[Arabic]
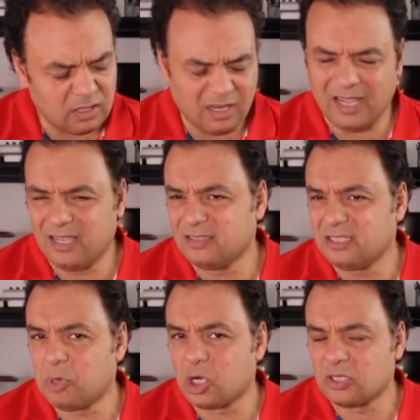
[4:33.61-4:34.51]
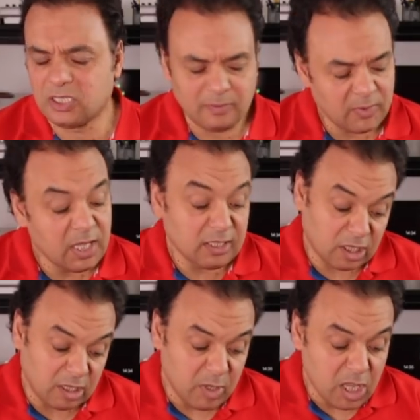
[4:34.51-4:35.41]
لا دي بره دي
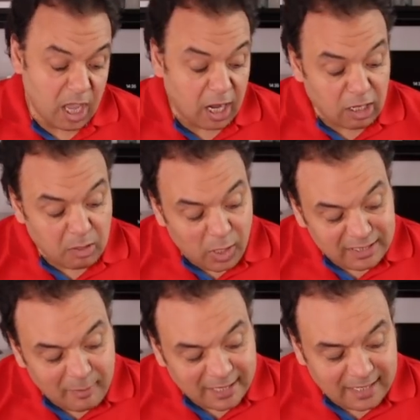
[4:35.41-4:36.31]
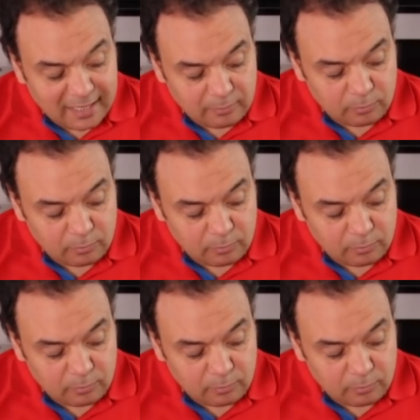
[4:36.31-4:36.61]
طيب اجرب واحده بعدها